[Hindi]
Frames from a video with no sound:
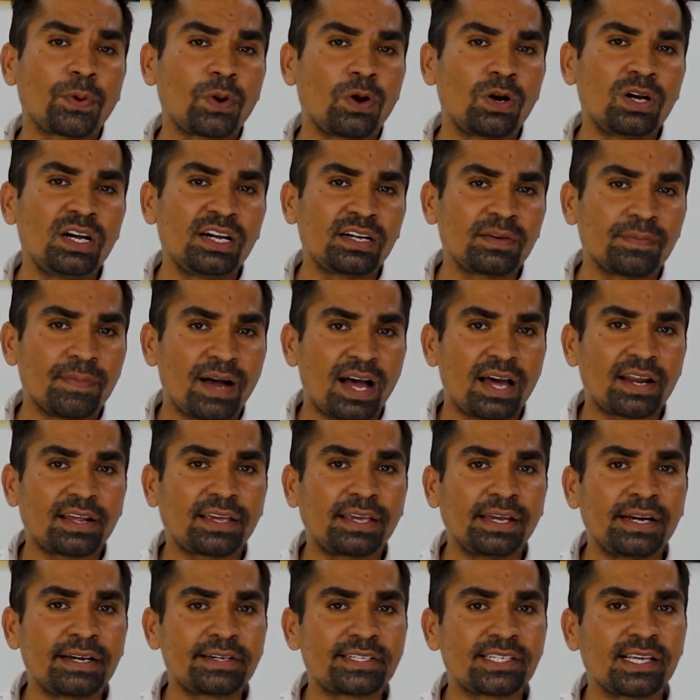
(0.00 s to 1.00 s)
प्रोडक्ट
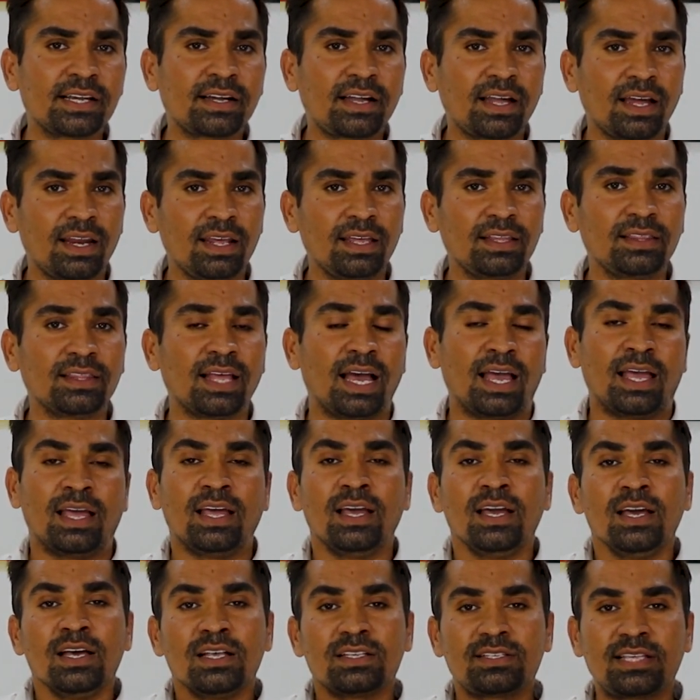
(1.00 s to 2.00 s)
मार्केट से खरीदना है
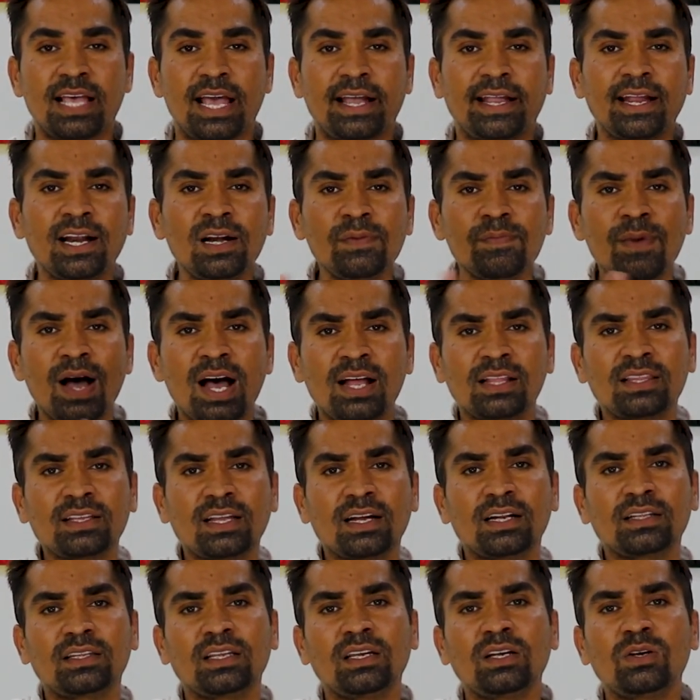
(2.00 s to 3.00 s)
सेकेंड बात
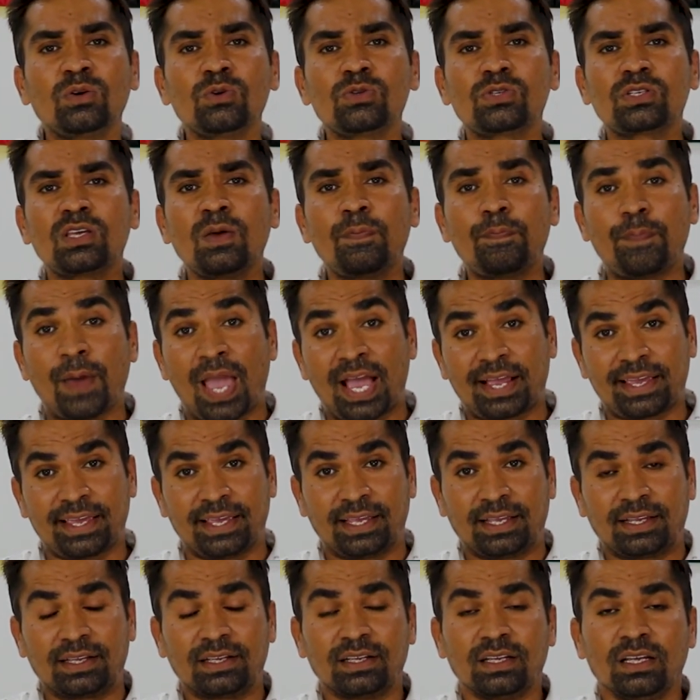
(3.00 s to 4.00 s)
करते हैं कि उसकी
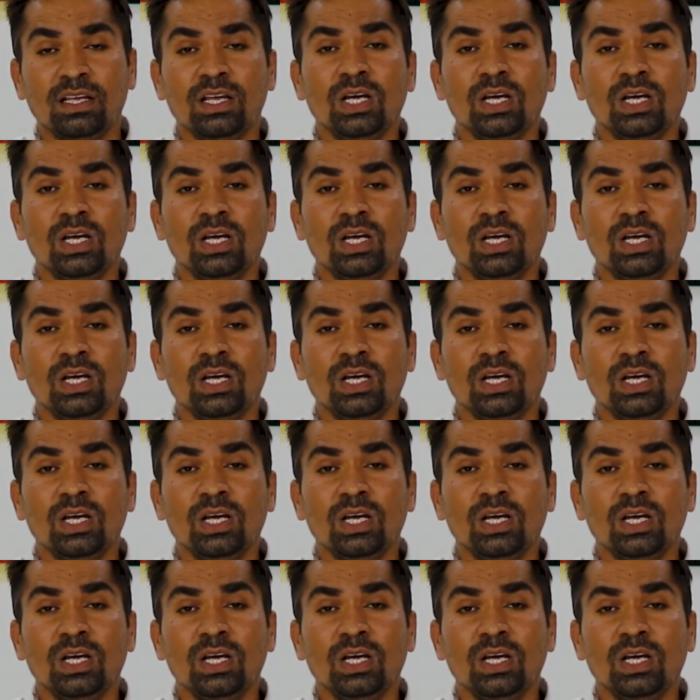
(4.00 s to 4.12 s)
पैकिंग